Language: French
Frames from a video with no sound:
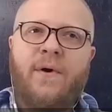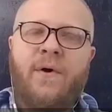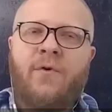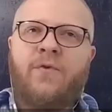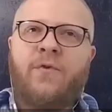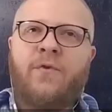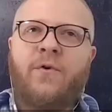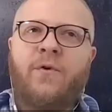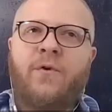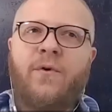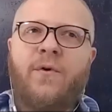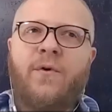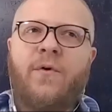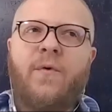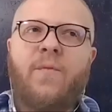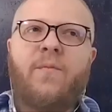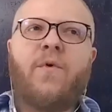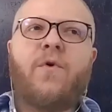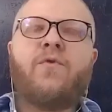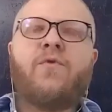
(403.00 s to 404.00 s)
entre
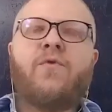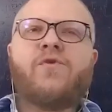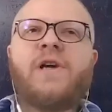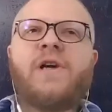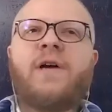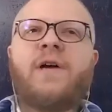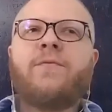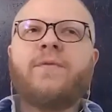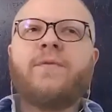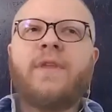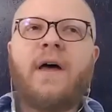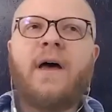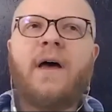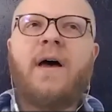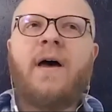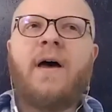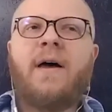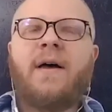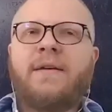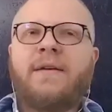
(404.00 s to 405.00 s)
euh, prolonger un
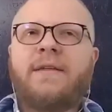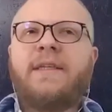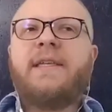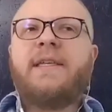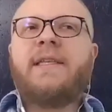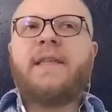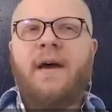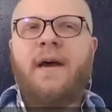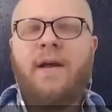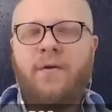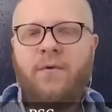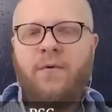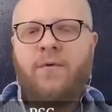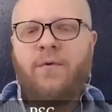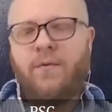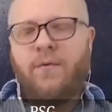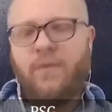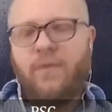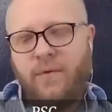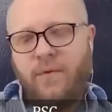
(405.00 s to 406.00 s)
contrat, euh, quitte à
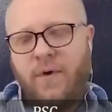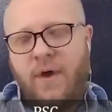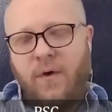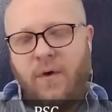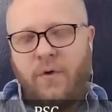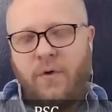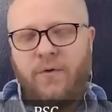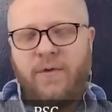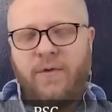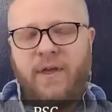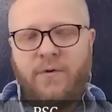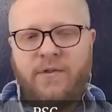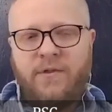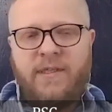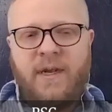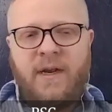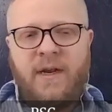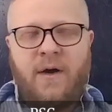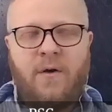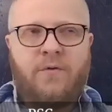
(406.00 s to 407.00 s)
le
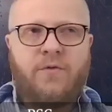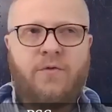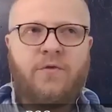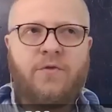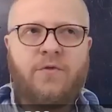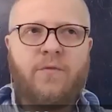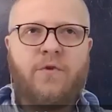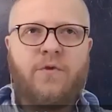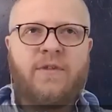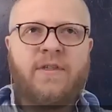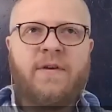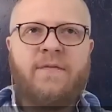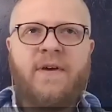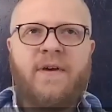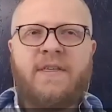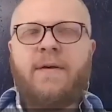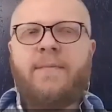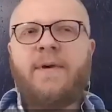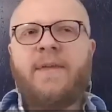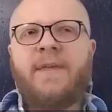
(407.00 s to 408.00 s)
renégocier à la hausse comme
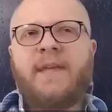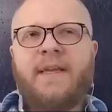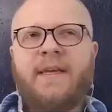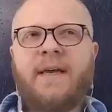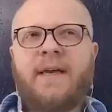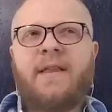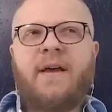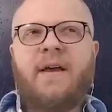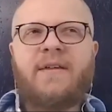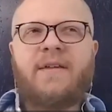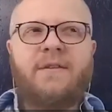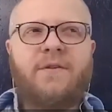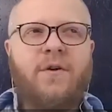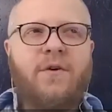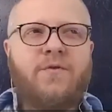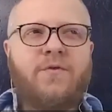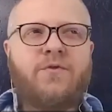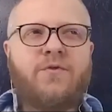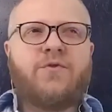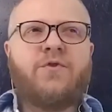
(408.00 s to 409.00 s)
Kurzava, ça n'a pas été le cas de
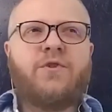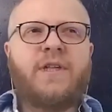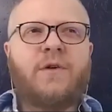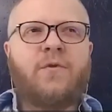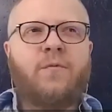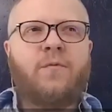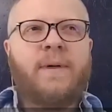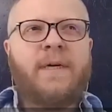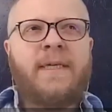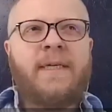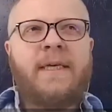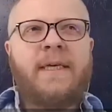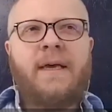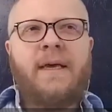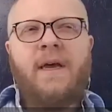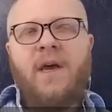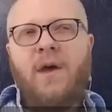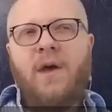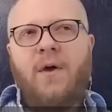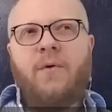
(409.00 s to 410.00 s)
Draxler, de ce que j'ai compris,
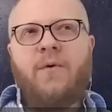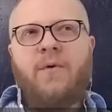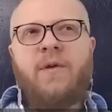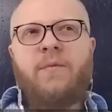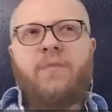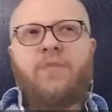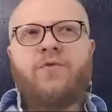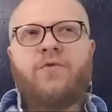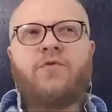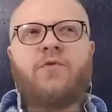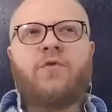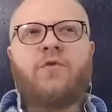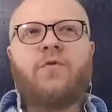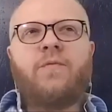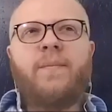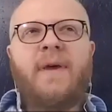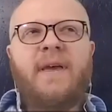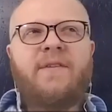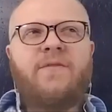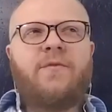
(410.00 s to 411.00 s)
on est plutôt sur
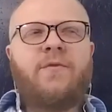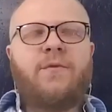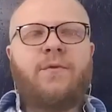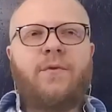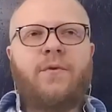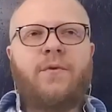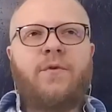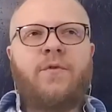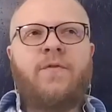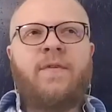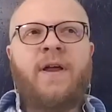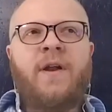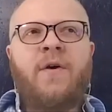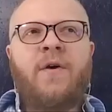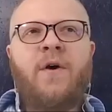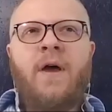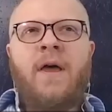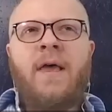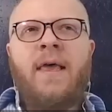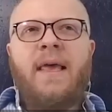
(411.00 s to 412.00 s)
une baisse de,
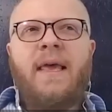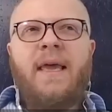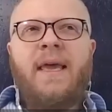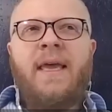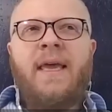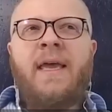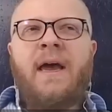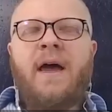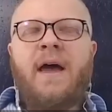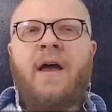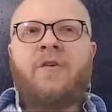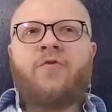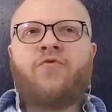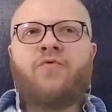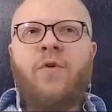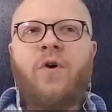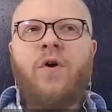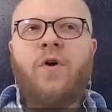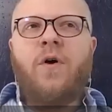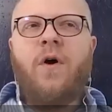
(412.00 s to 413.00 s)
valeur, et un
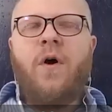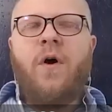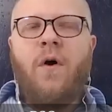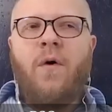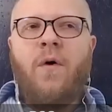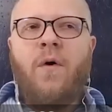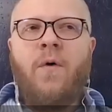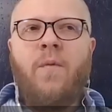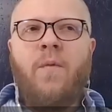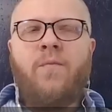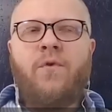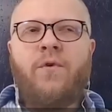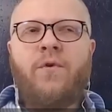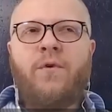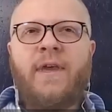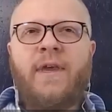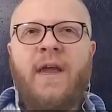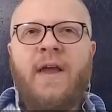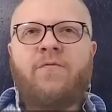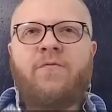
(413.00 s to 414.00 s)
joueur euh, pour
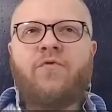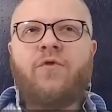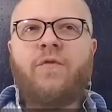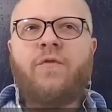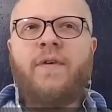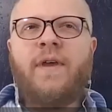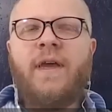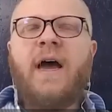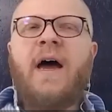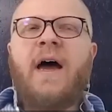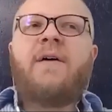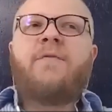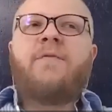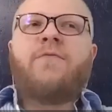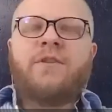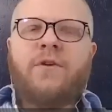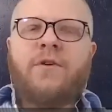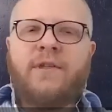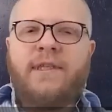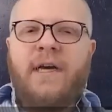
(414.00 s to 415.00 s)
lequel vous devez à la
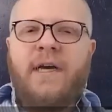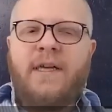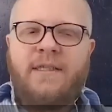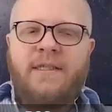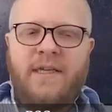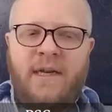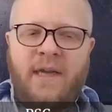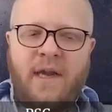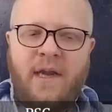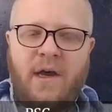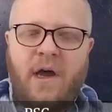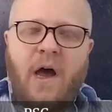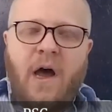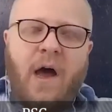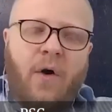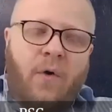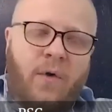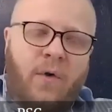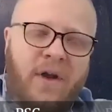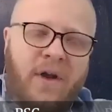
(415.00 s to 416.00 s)
fois sortir un salaire
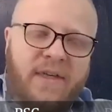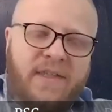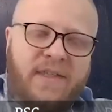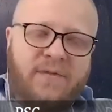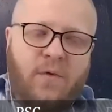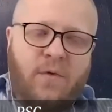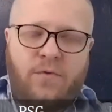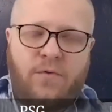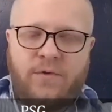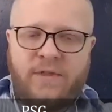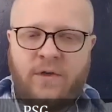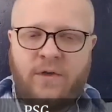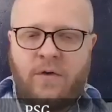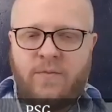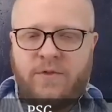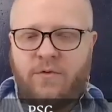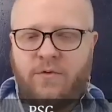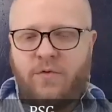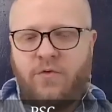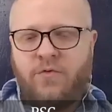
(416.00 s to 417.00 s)
relativement
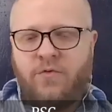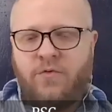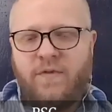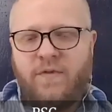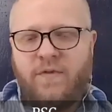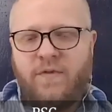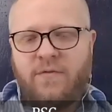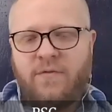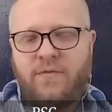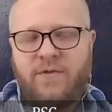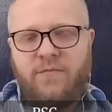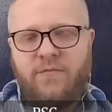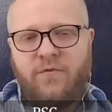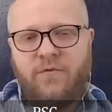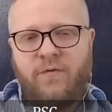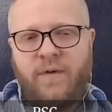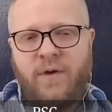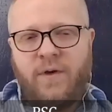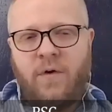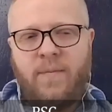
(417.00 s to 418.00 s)
conséquent, puisque de toute façon, si vous
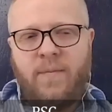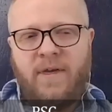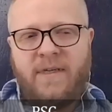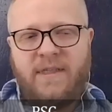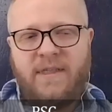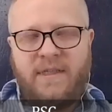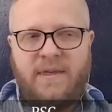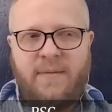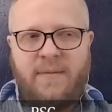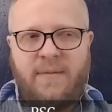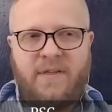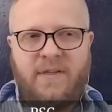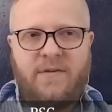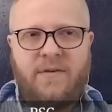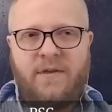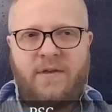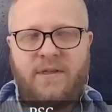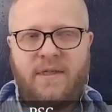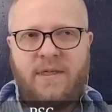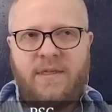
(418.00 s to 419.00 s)
devez remplacer
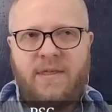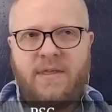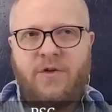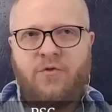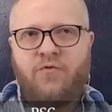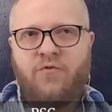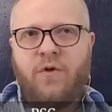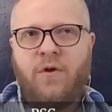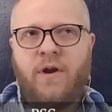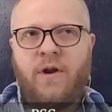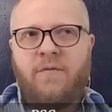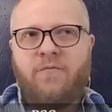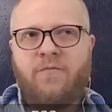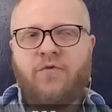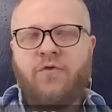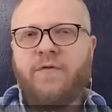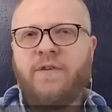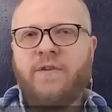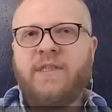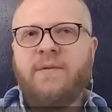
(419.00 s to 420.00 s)
ces, joueurs-là, vous
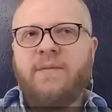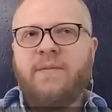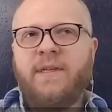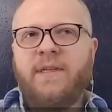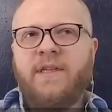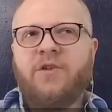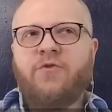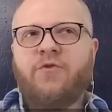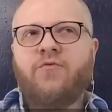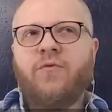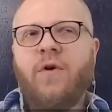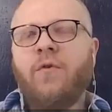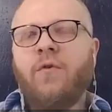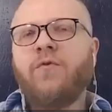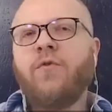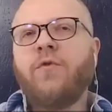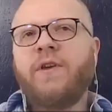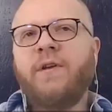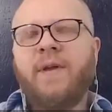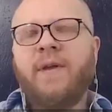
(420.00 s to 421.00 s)
devez cibler des joueurs
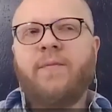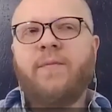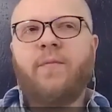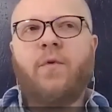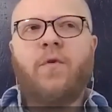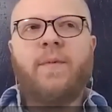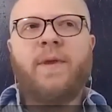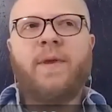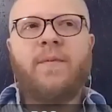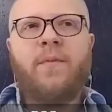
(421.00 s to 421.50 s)
entre guillemets de premier